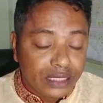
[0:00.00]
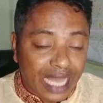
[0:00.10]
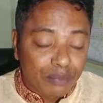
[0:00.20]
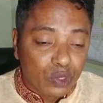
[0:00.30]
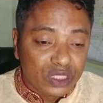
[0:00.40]

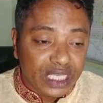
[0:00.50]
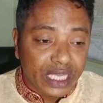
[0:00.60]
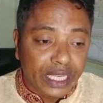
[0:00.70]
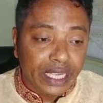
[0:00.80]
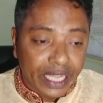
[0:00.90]
যার মধ্যে
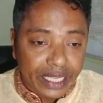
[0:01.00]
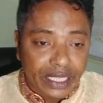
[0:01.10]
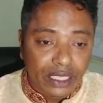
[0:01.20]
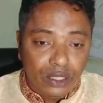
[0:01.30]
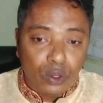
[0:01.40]
এই
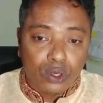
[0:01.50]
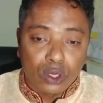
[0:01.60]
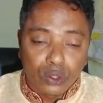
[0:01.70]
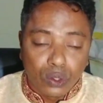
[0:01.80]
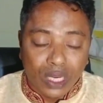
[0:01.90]

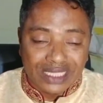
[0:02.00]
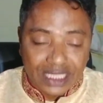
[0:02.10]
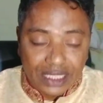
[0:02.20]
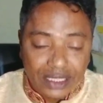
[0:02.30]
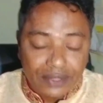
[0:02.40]
লক্ষণগুলো
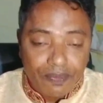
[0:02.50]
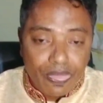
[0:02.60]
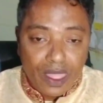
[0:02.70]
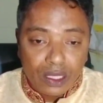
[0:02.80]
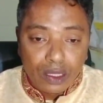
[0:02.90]
আছে
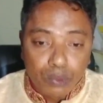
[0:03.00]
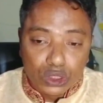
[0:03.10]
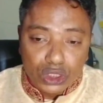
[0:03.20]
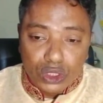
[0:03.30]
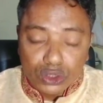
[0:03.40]

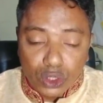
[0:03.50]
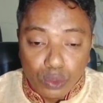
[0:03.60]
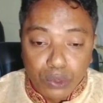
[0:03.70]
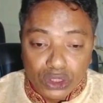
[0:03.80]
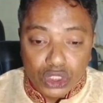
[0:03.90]
প্রতিনিয়ত
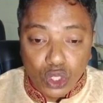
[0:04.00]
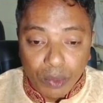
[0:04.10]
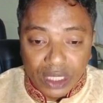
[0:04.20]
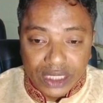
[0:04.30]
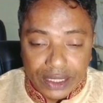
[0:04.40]
রূপগঞ্জে
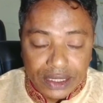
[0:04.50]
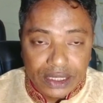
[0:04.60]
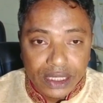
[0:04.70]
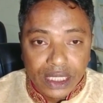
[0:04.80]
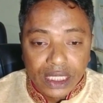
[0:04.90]
সময় দেন
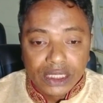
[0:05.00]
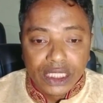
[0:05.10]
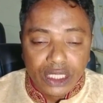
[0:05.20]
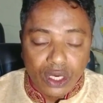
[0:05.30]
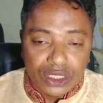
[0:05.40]

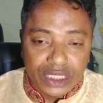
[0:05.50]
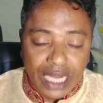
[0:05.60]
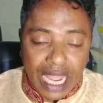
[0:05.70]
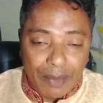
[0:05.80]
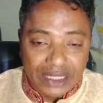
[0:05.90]
তিনি
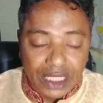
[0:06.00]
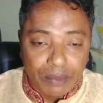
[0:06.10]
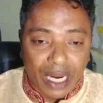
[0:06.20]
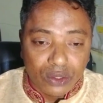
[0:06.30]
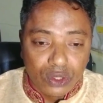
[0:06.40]
হচ্ছেন আমাদের
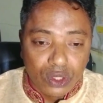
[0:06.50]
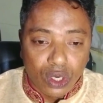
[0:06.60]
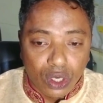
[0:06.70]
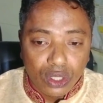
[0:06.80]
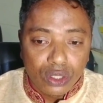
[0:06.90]
মাননীয়